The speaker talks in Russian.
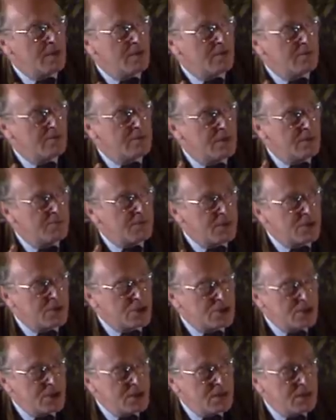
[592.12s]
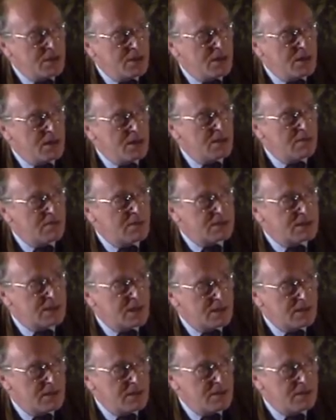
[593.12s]
На протяжении этого
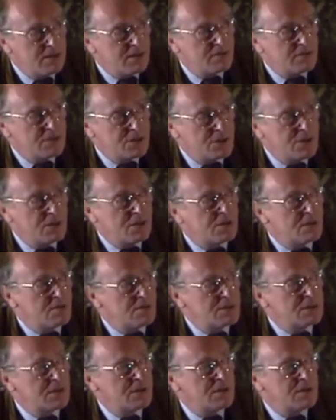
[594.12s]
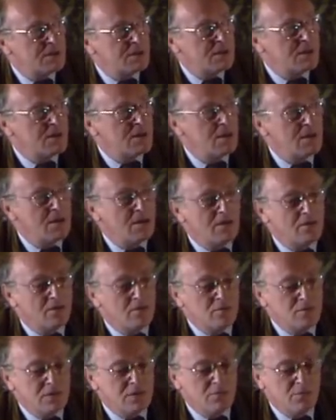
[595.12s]
столетия, в течение этого столетия, э,
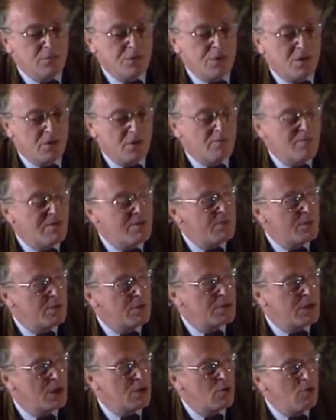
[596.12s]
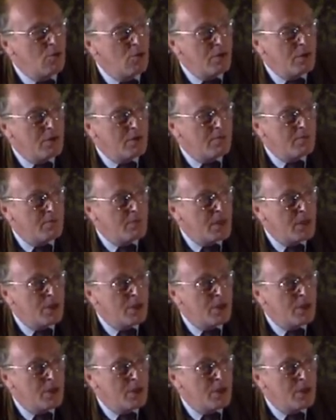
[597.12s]
русскому человеку выпало такое,